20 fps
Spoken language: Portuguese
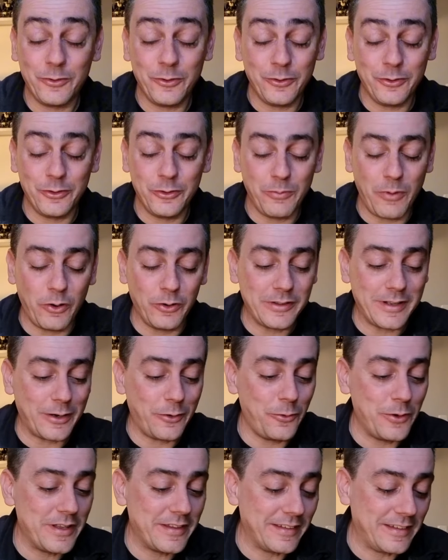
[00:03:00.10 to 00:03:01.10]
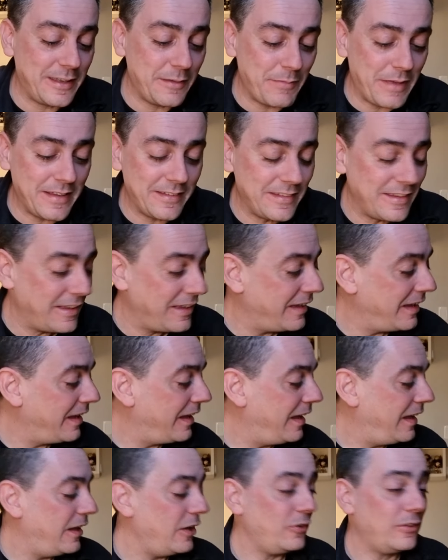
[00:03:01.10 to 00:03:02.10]
de uma outra coisa aqui, mas
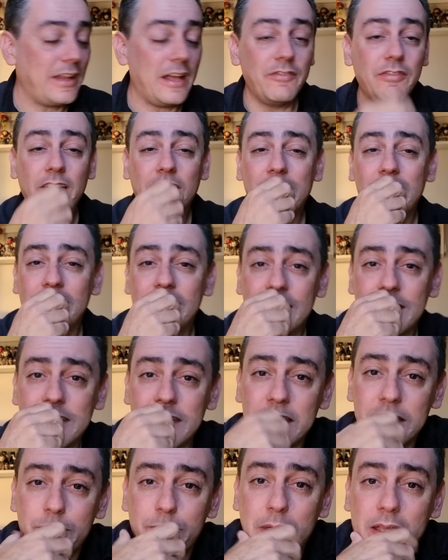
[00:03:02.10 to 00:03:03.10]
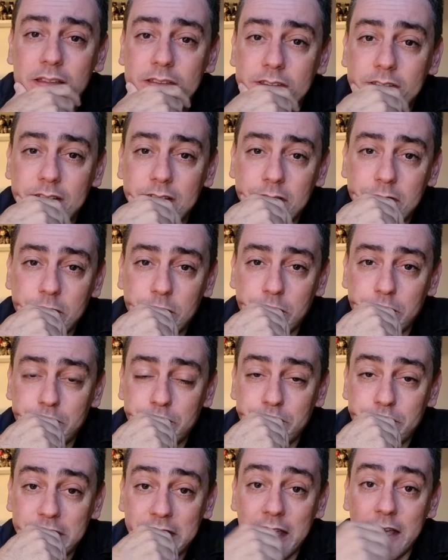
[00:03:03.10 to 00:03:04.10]
eu estava aqui esses dias
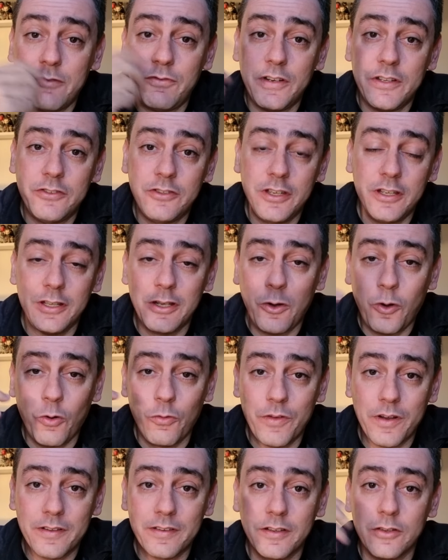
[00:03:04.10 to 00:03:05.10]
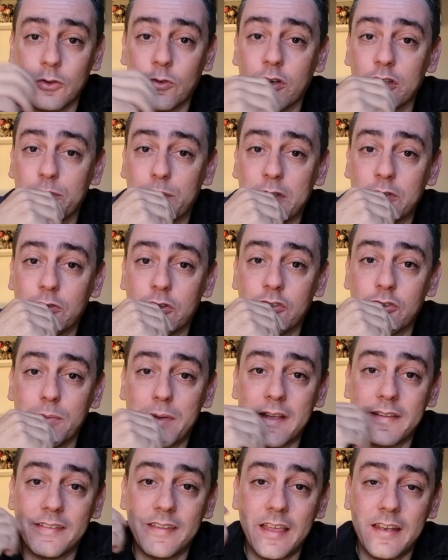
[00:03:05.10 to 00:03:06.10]
pensando e refletindo e conversando com as pessoas
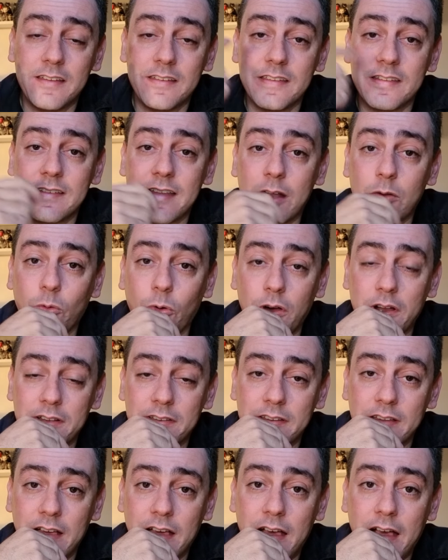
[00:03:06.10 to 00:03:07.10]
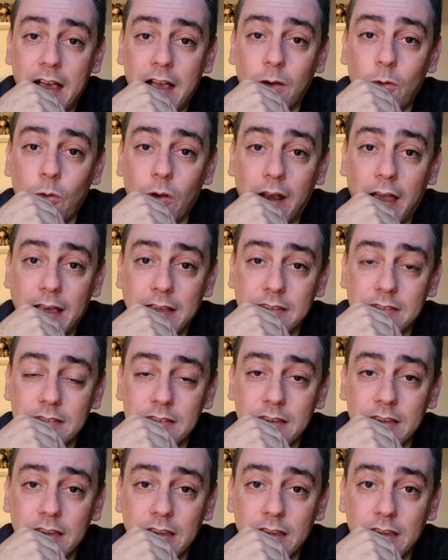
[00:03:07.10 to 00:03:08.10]
sobre a série de Star Wars
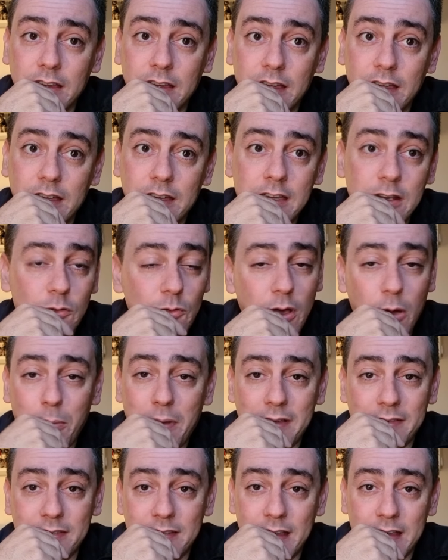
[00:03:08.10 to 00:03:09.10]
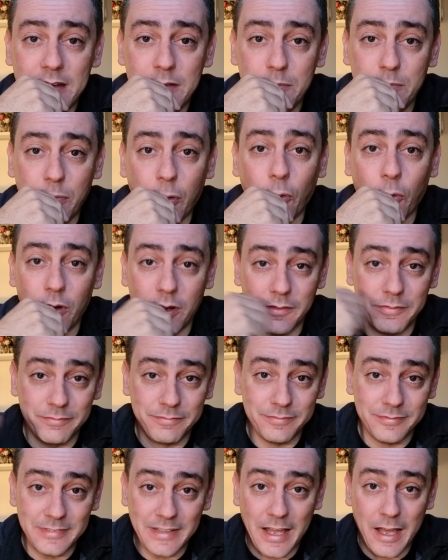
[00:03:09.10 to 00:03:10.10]
Acolyte, que não é uma série boa,
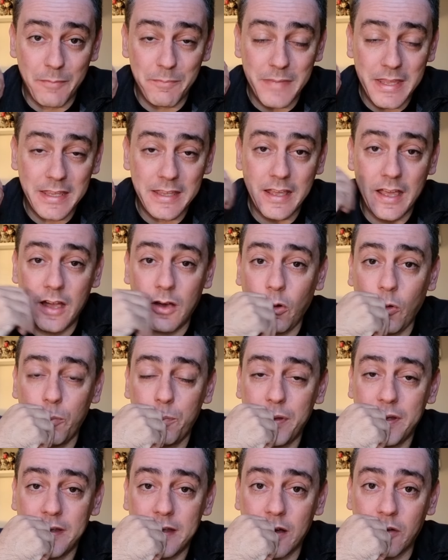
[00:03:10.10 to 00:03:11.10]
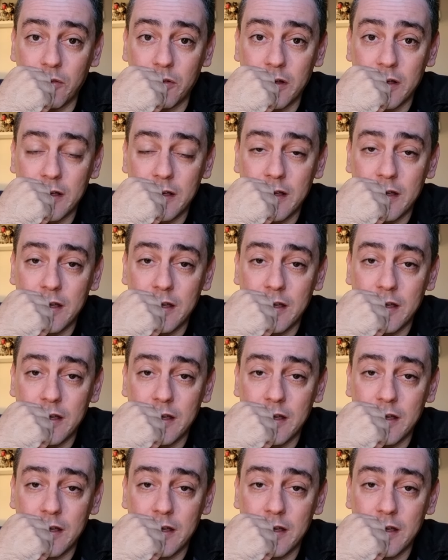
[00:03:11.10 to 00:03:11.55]
na minha opinião.